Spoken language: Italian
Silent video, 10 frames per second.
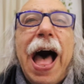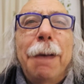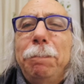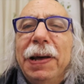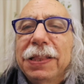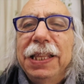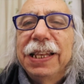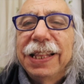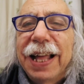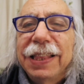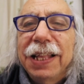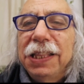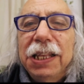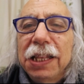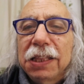a partire dalla
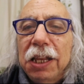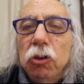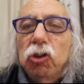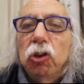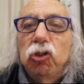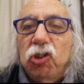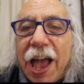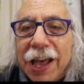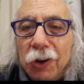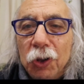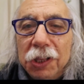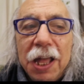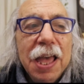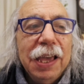direttrice Sharon